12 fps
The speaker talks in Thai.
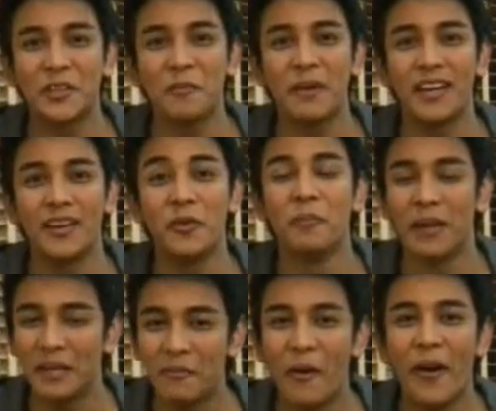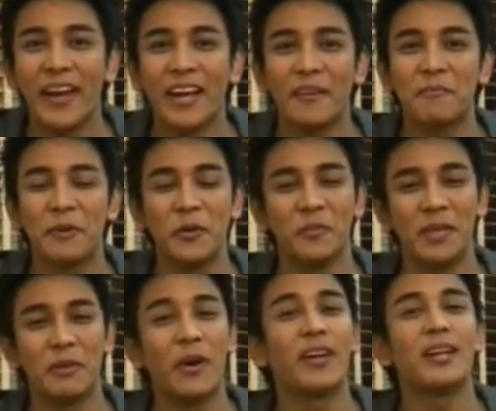กันต้องเป็นหนุ่มเพลย์บอยครับ เป็นห
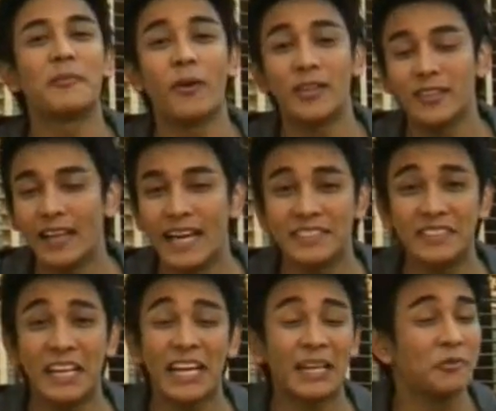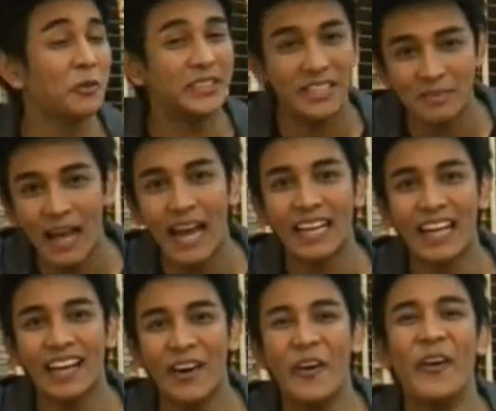นุ่มที่ไม่ค่อยเรียบร้อยเท่าไหร่ซึ่งขัดกับตัวจริงมาก
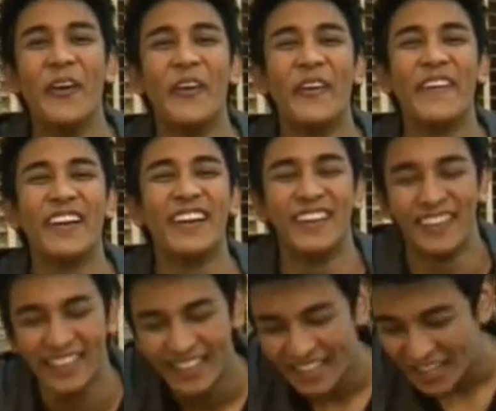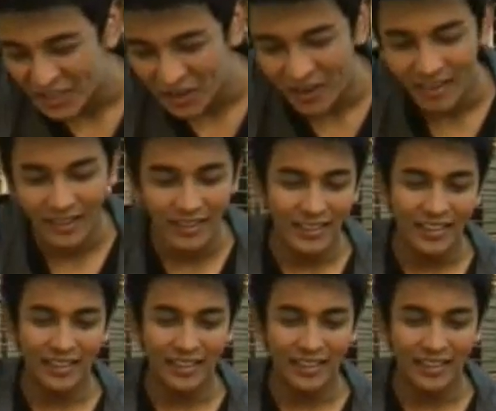นะฮะก็